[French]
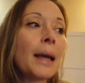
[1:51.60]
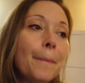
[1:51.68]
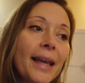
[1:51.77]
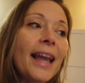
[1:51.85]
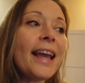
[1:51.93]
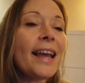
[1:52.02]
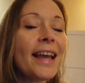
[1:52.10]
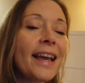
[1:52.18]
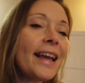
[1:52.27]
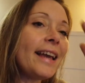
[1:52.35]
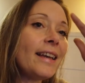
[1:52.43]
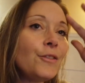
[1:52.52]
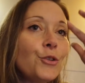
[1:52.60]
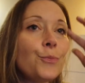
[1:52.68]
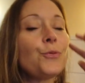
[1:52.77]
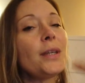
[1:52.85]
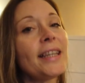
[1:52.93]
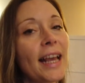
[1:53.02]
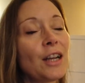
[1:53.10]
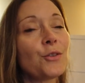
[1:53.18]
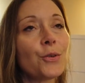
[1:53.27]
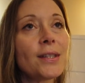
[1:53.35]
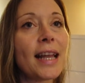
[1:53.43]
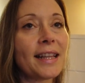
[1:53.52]
Mais depuis
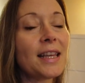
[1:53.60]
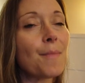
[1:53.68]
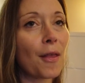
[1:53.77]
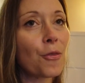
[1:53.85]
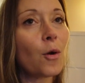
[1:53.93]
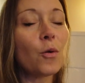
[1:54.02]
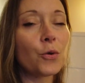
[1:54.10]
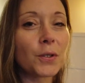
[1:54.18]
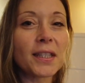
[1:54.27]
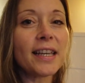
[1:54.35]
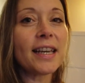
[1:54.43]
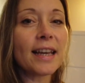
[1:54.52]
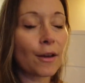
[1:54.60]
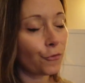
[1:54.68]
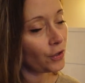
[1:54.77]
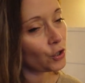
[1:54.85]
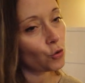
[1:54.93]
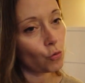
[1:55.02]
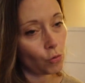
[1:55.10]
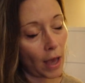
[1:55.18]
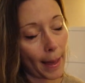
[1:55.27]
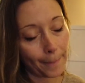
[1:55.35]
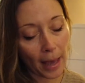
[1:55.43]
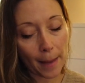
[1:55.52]
quelques années maintenant, le thé a, fait ce,
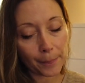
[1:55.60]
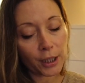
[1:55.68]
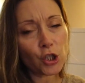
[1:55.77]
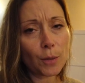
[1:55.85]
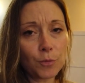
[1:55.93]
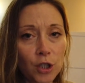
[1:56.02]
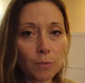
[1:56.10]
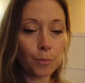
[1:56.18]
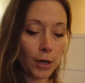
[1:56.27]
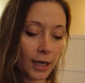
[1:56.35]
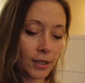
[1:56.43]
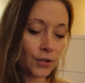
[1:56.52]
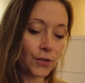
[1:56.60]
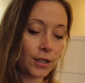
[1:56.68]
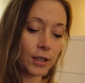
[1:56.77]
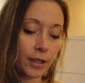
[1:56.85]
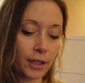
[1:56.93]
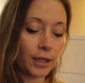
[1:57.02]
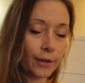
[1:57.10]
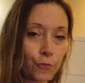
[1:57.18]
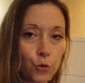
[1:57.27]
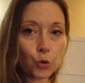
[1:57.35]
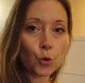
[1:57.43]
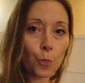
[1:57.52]
a, pris sa petite place. Il, est
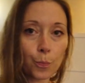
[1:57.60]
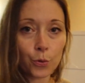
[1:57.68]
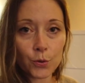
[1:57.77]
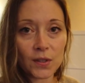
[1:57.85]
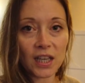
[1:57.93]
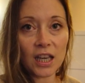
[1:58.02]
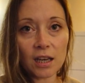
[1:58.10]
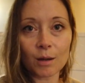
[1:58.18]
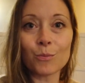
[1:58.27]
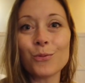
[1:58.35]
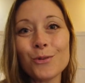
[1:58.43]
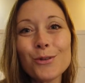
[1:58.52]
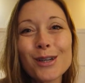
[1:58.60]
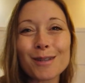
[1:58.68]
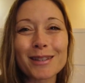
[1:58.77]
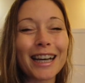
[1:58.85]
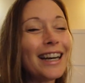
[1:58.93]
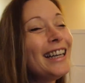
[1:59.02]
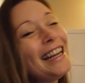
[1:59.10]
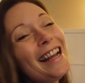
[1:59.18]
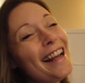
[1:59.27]
venu se poser un peu comme ça.